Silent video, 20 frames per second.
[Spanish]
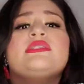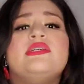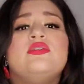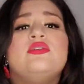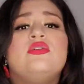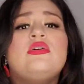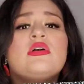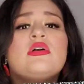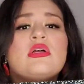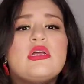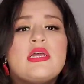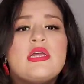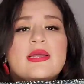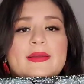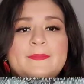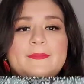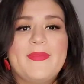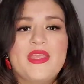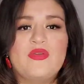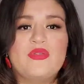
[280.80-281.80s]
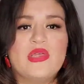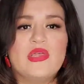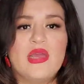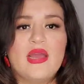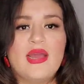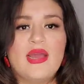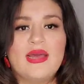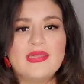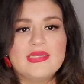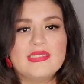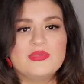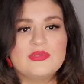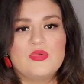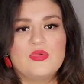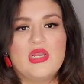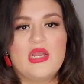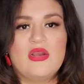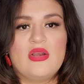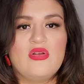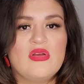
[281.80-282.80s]
digo, me ayuda a
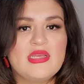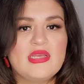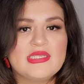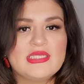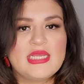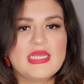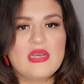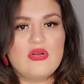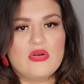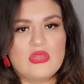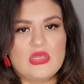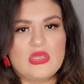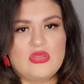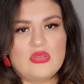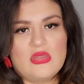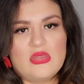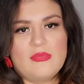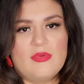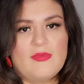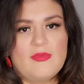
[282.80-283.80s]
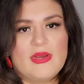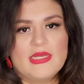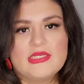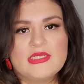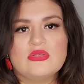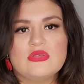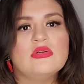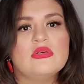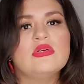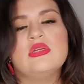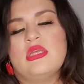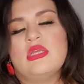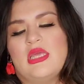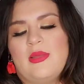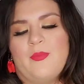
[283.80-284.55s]
disimular lo que es el gordito de mi brazo y